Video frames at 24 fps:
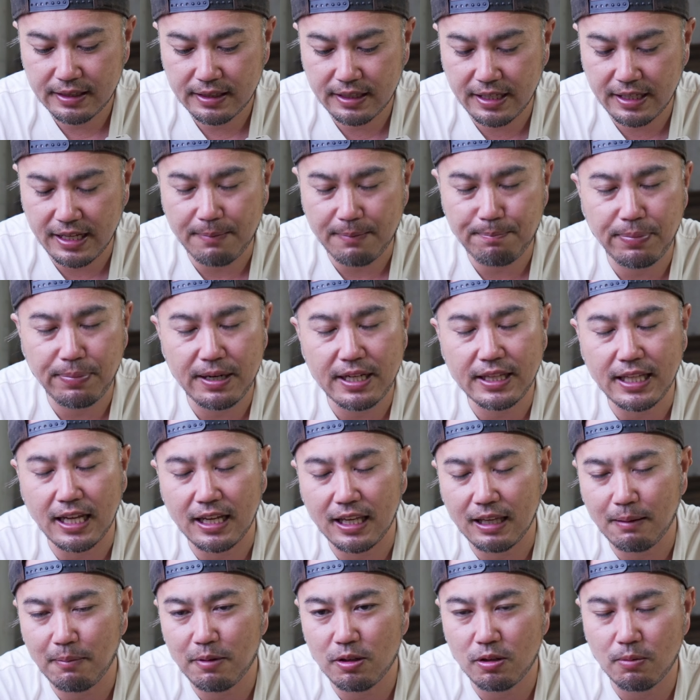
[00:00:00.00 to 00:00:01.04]
でやっぱり焚
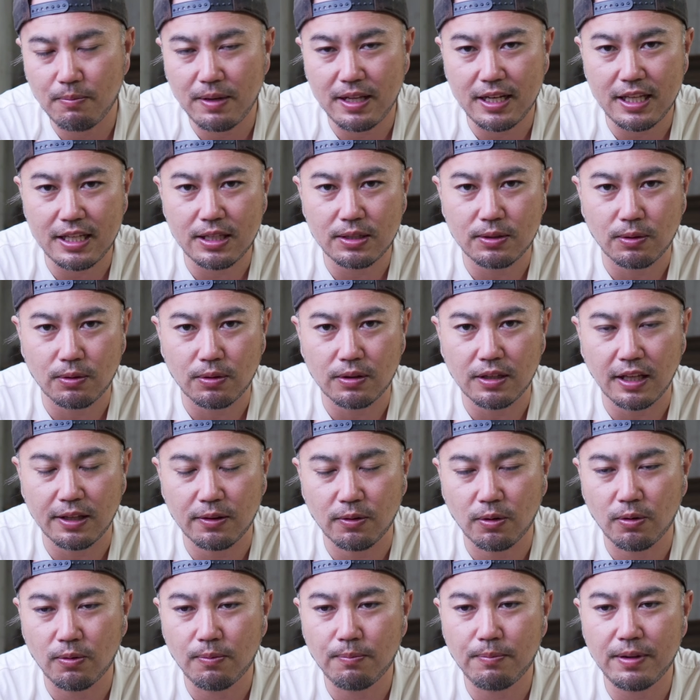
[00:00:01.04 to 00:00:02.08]
き火のメリットって
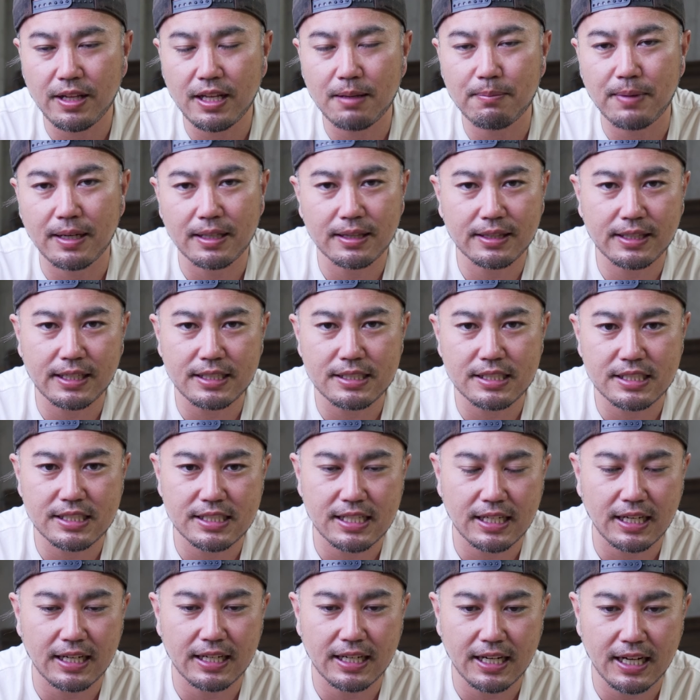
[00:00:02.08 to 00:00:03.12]
のんびりまったりし
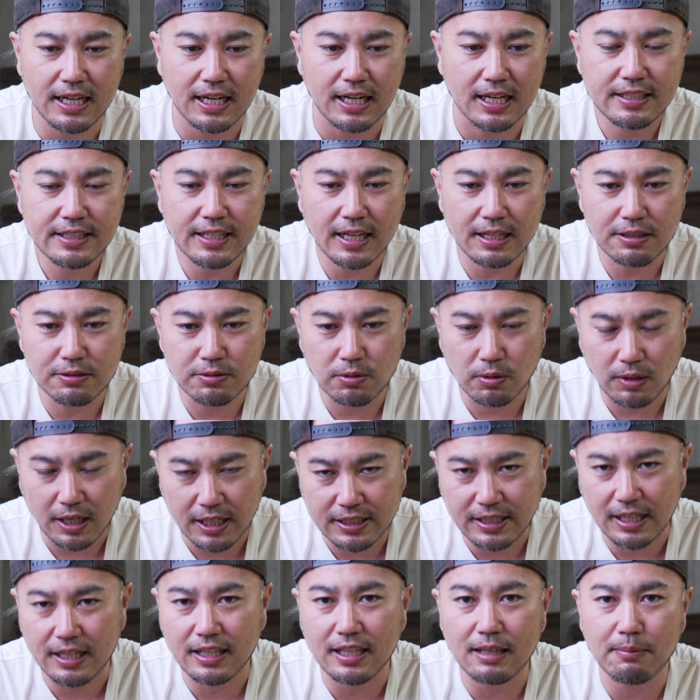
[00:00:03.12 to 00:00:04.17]
ながらやるの
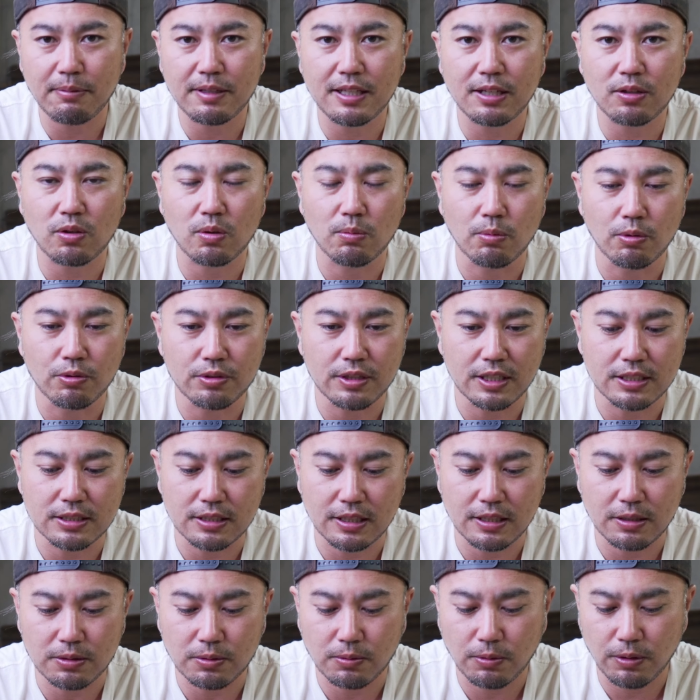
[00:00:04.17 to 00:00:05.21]
が焚き火だと思うんです
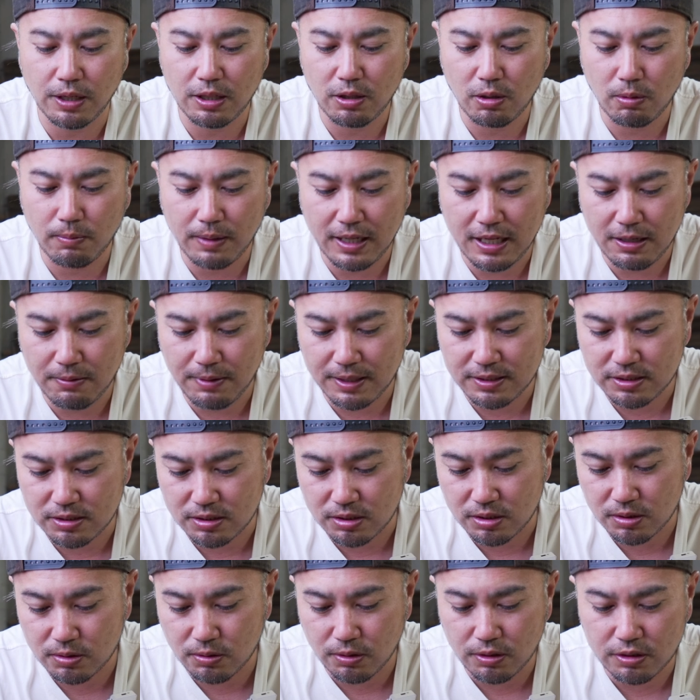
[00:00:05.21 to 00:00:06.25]
けどこれの場合は
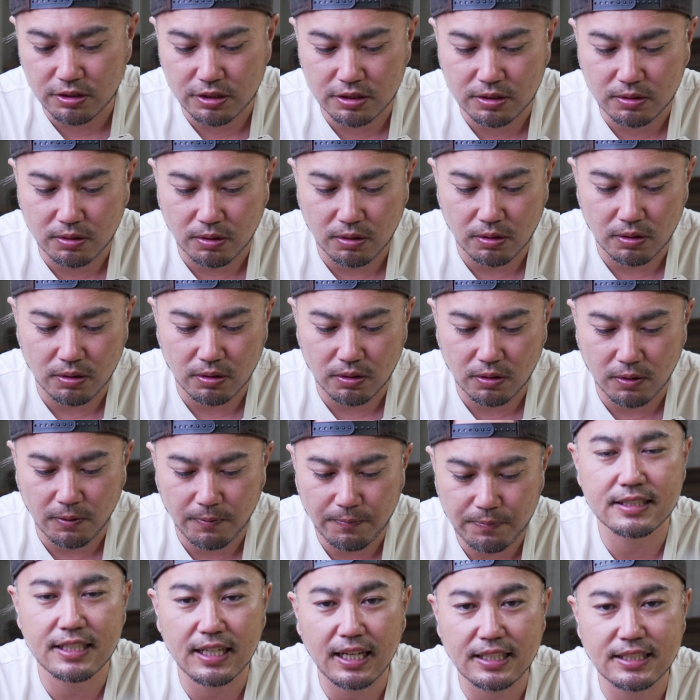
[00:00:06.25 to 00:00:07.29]
すごくこ
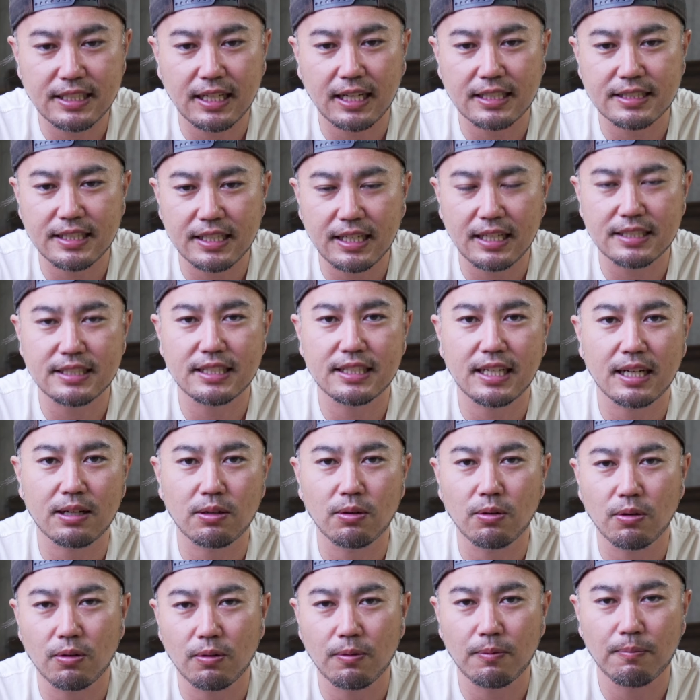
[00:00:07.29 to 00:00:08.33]
うせかせかせかせか
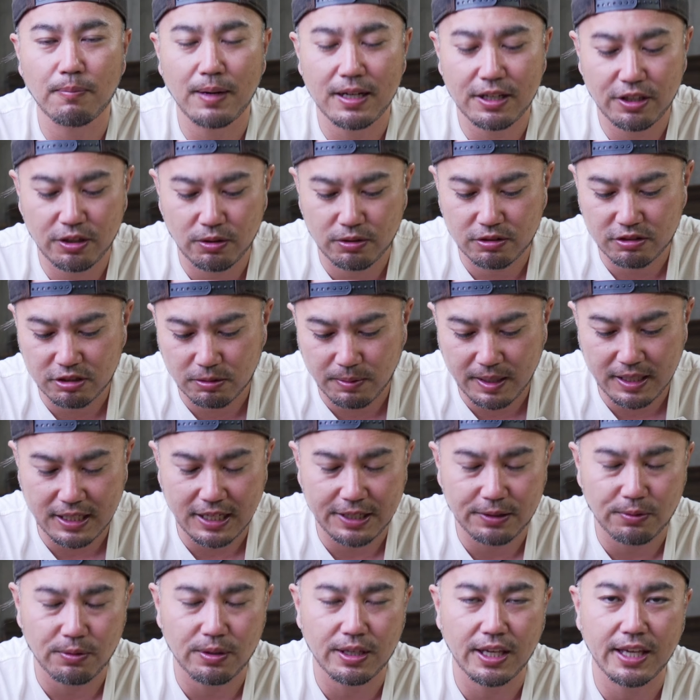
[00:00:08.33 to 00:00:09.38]
こう薪をくべ
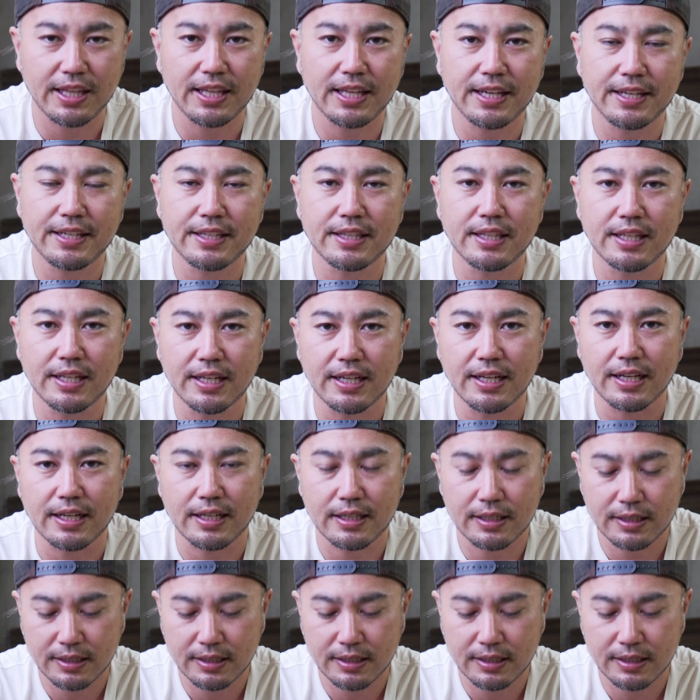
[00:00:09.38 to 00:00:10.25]
ないといけないんで